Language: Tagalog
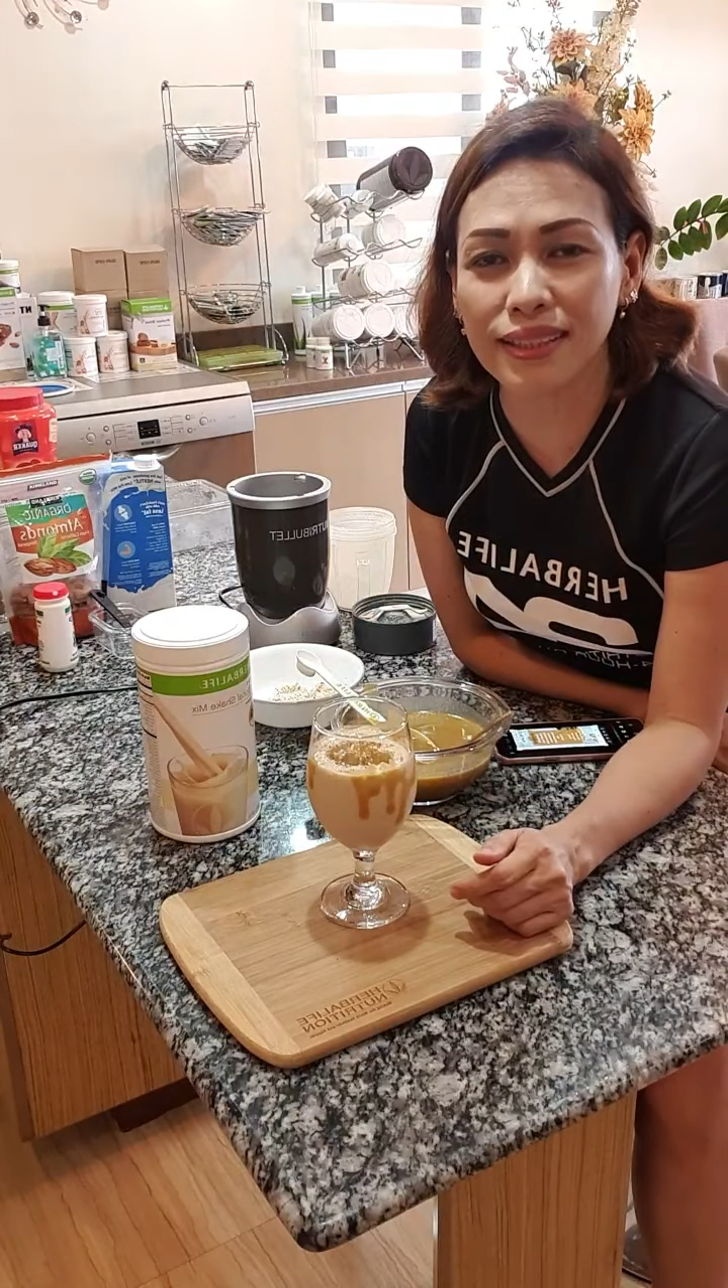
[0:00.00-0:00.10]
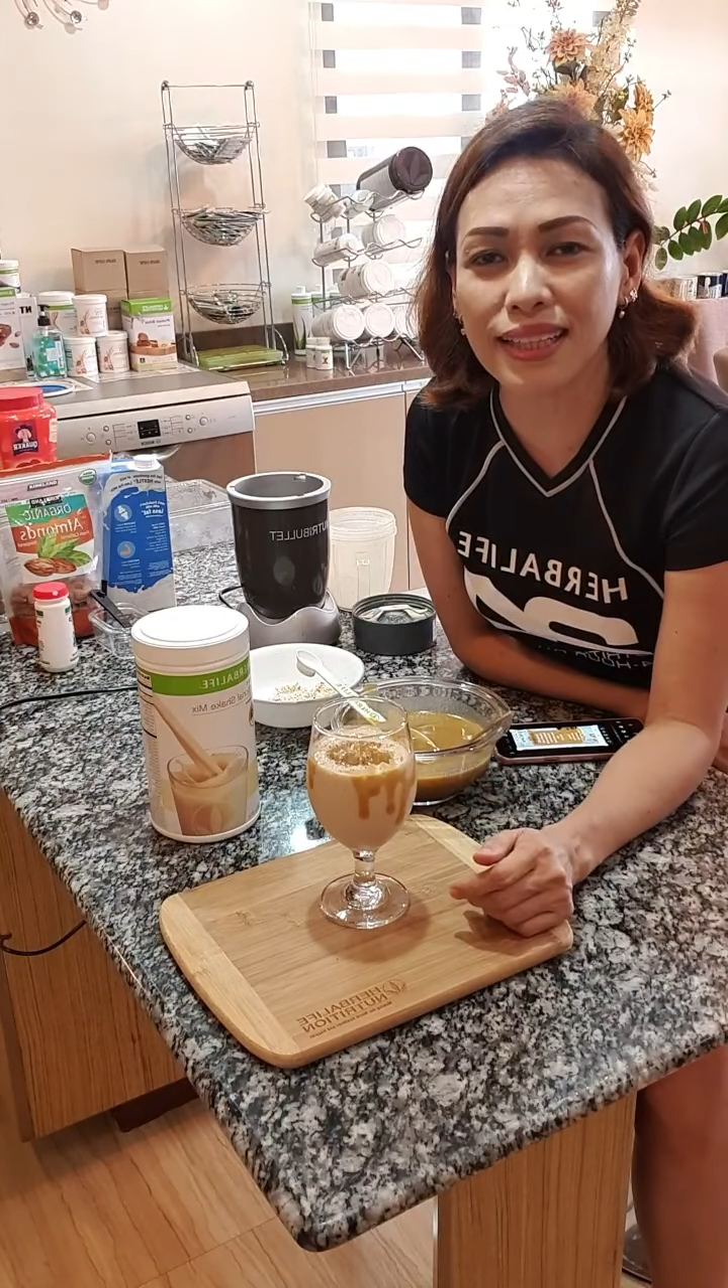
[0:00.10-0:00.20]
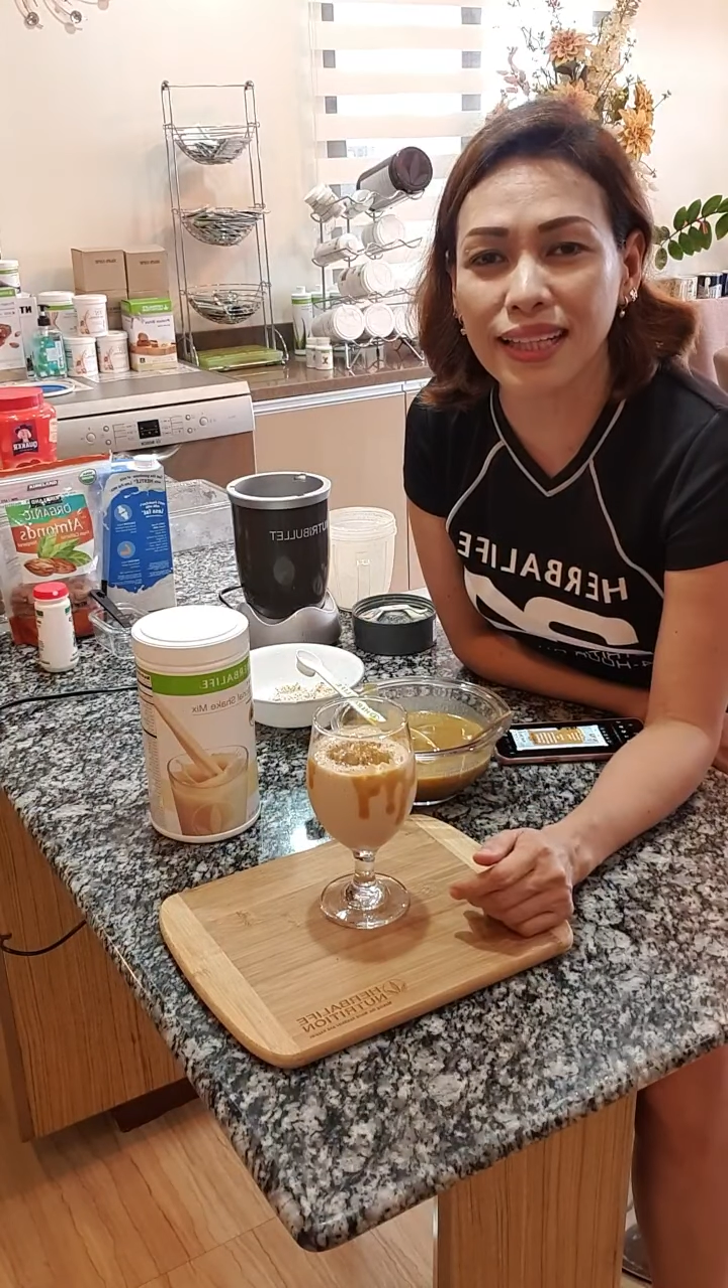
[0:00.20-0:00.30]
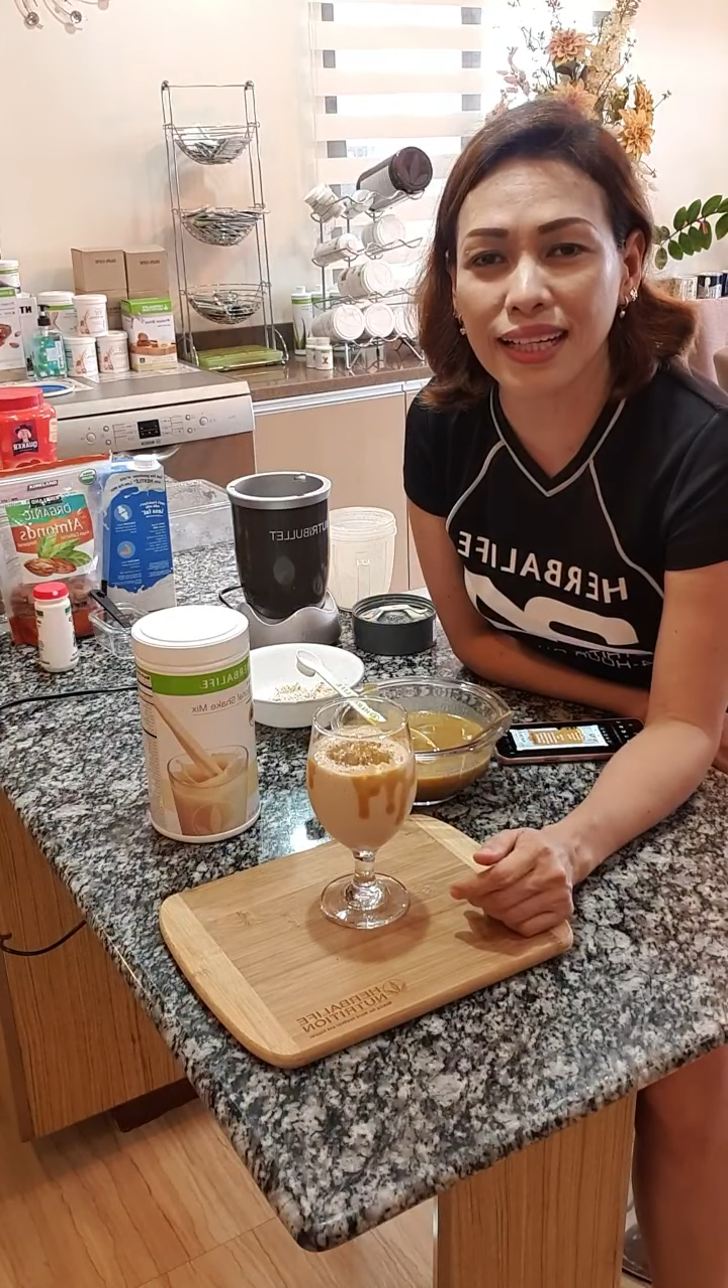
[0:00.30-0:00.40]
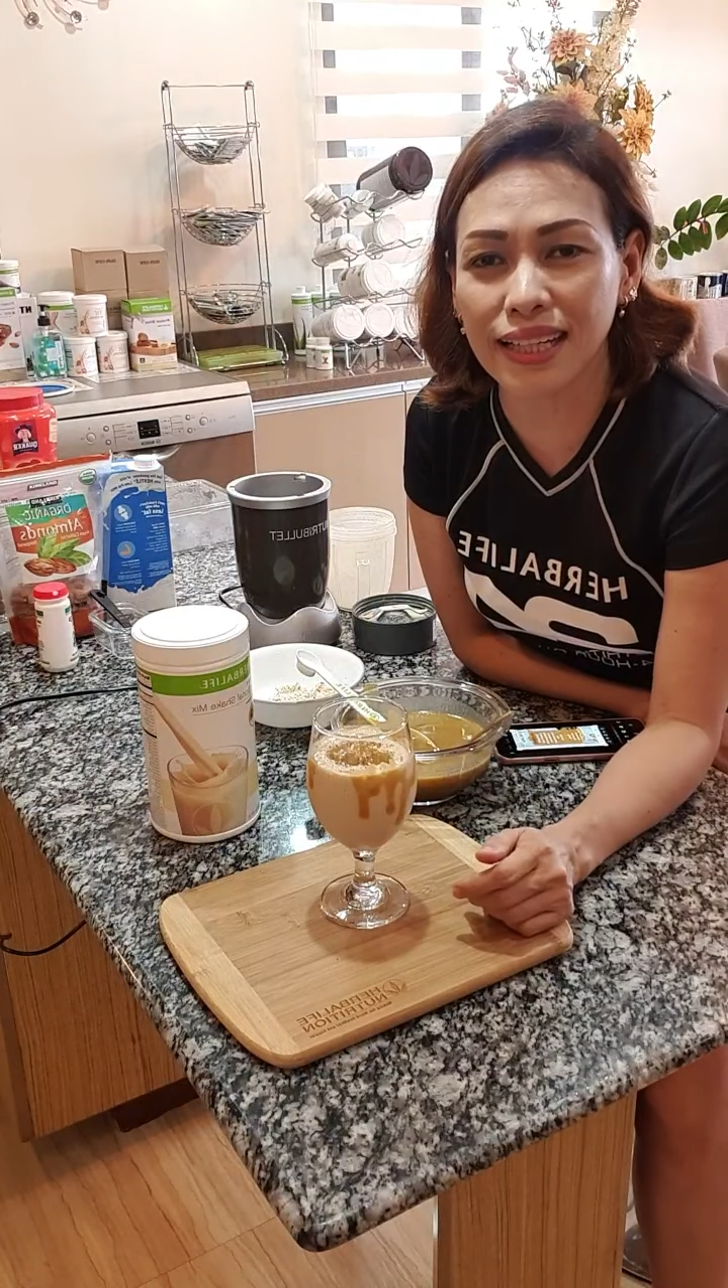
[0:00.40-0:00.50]

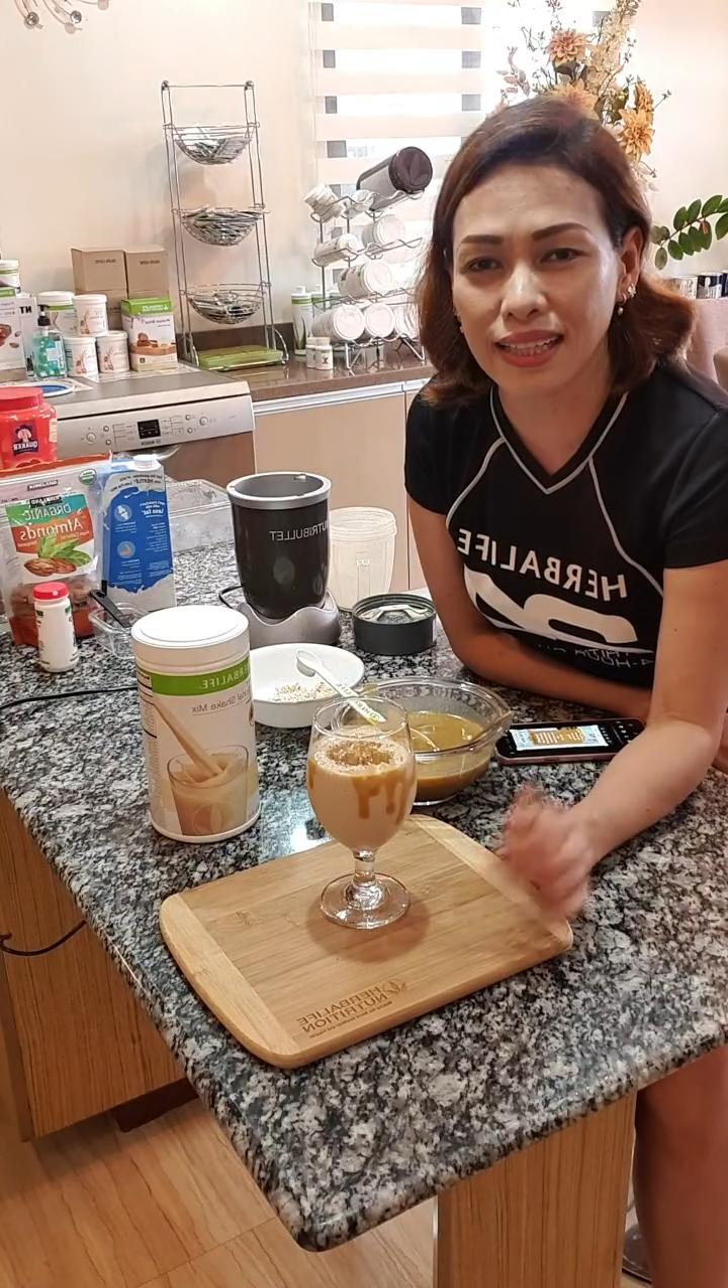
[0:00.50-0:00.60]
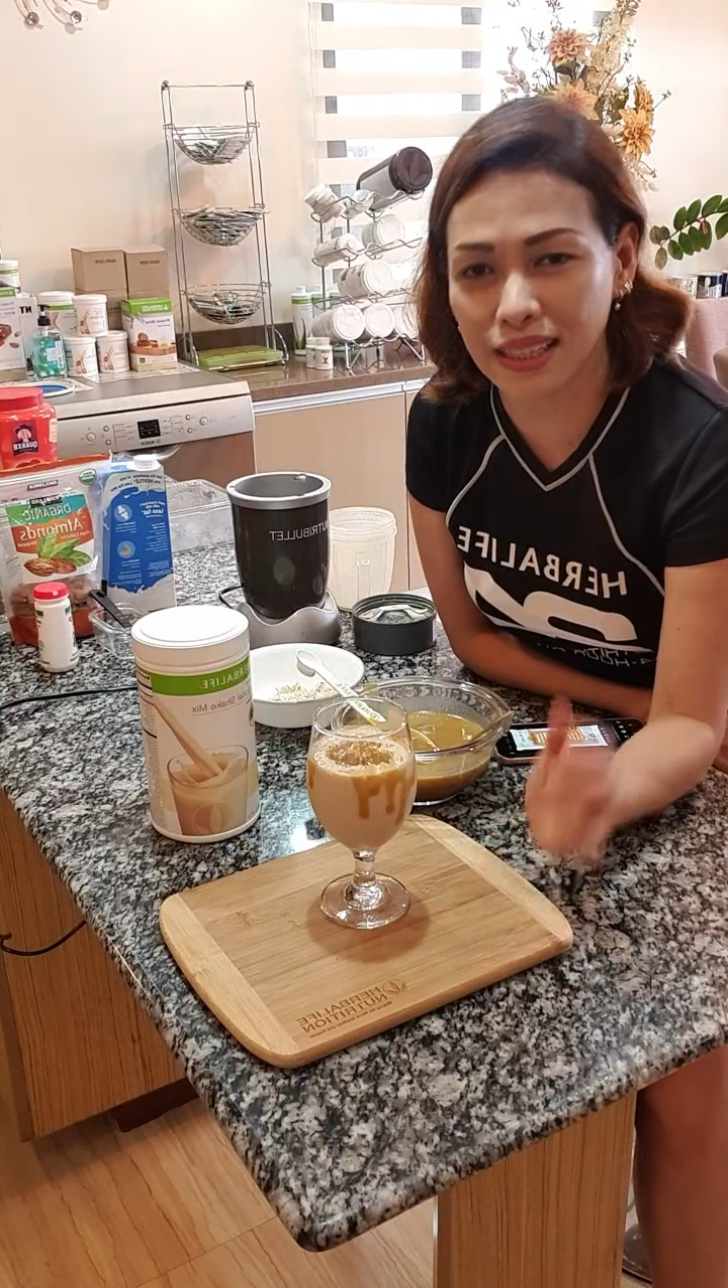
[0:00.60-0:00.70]
nila ang